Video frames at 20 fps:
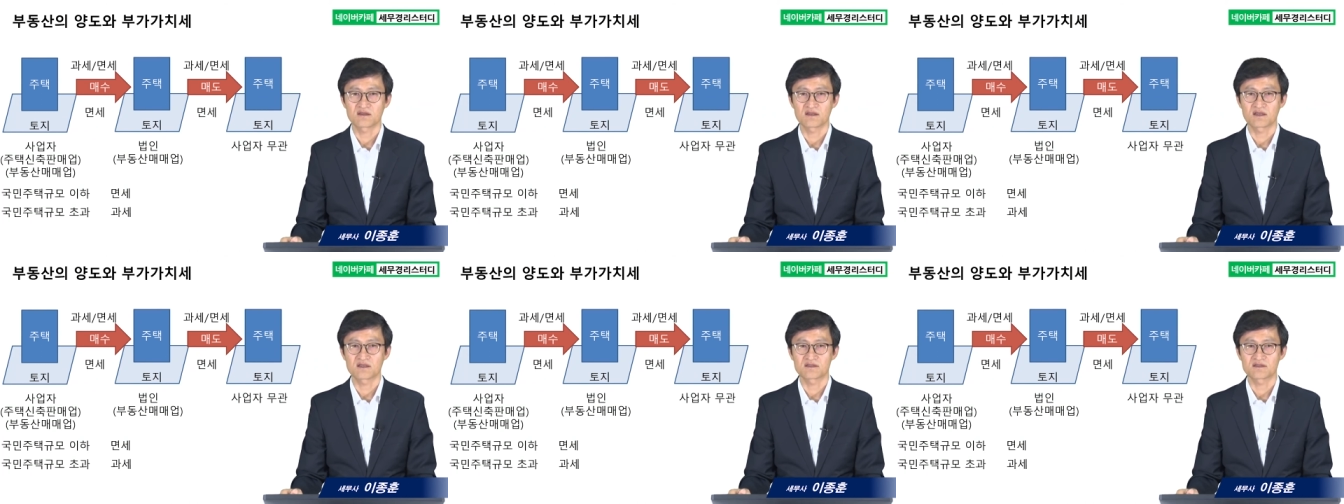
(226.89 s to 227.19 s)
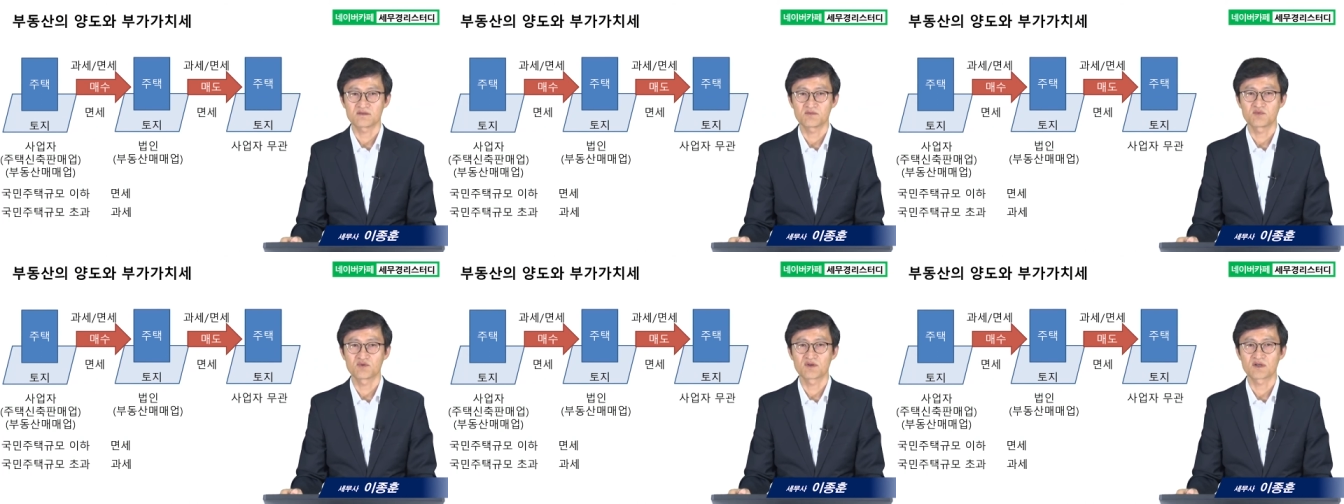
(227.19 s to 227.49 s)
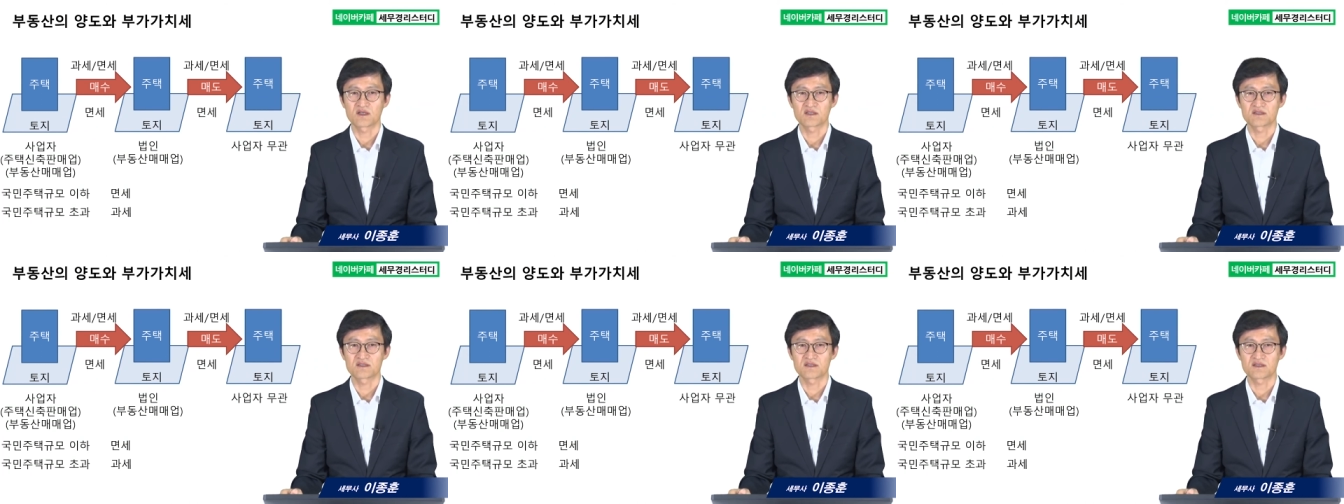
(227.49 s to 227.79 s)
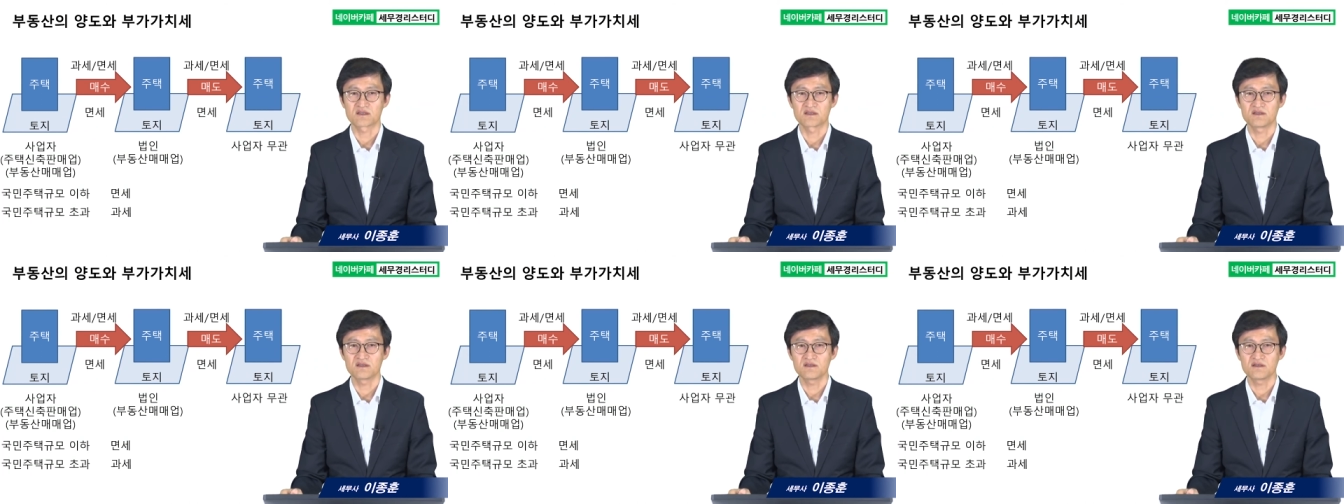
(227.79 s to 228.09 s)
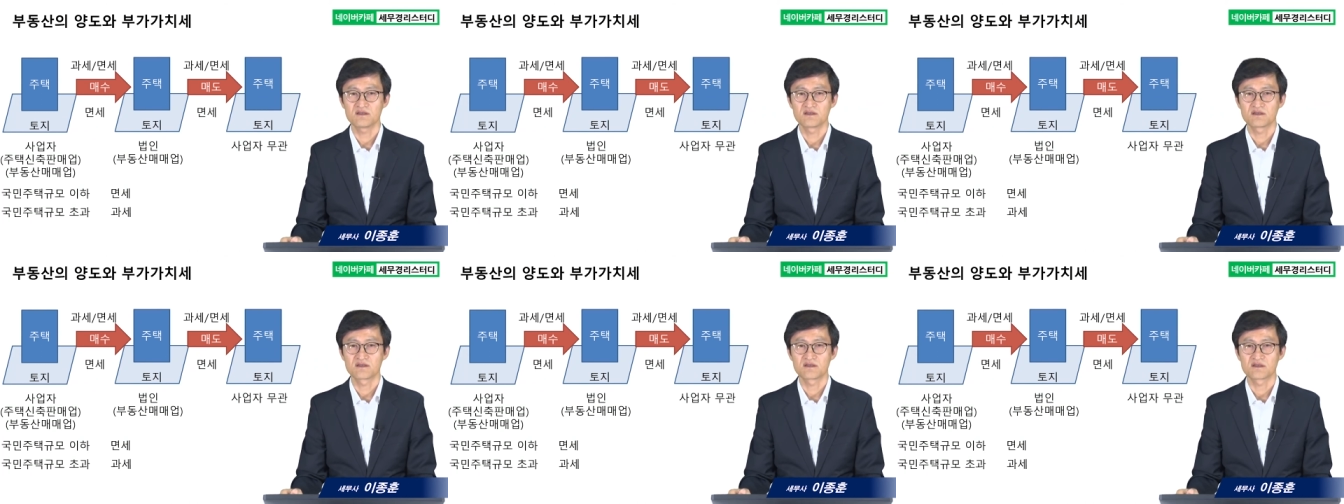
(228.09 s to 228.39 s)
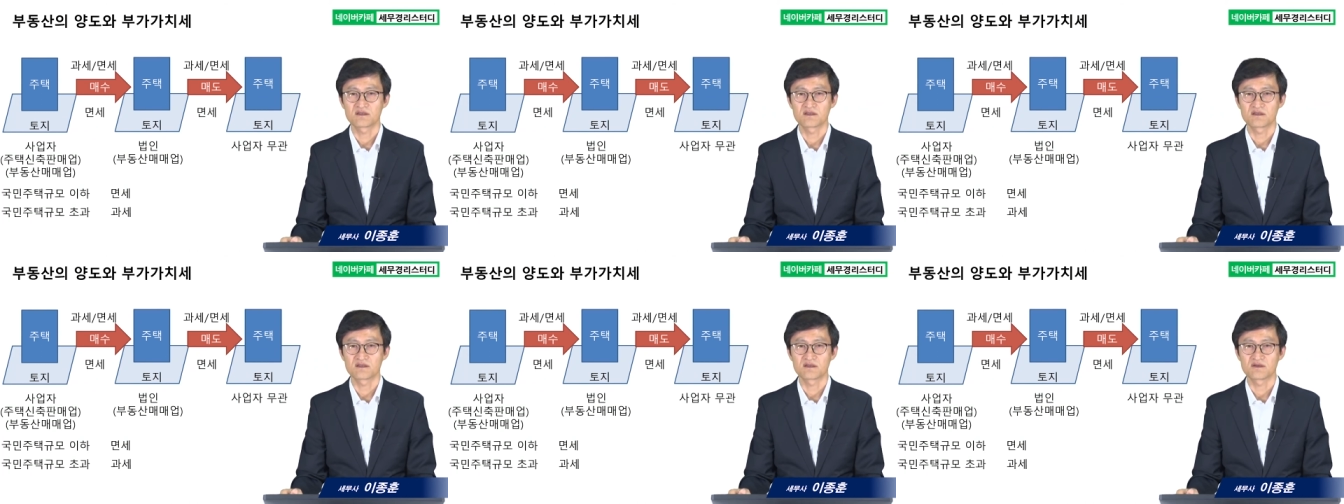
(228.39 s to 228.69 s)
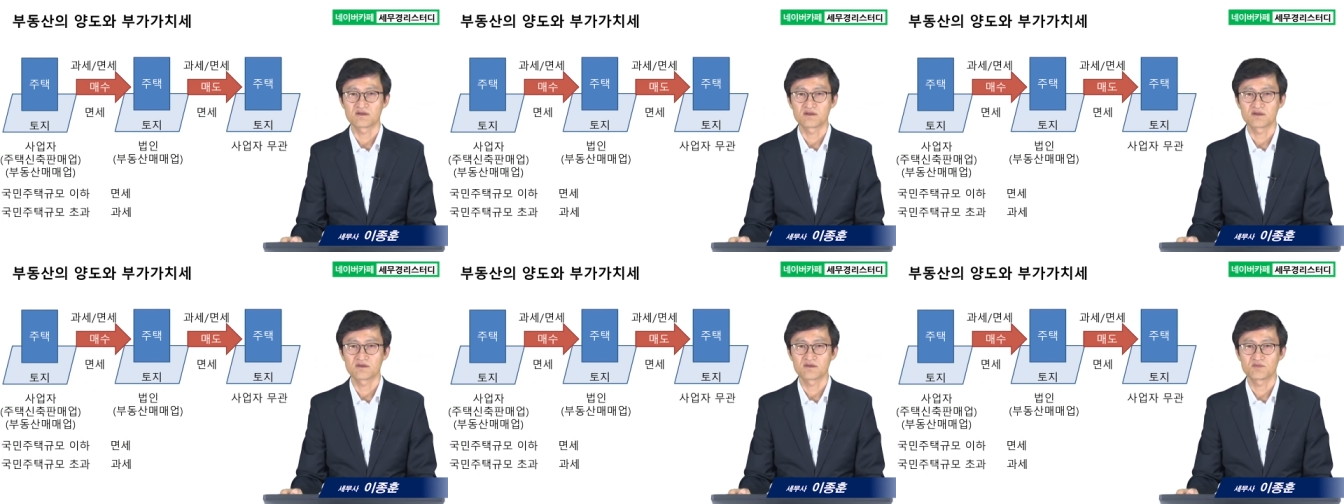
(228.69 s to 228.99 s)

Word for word: 따라서 부가가치세를 에,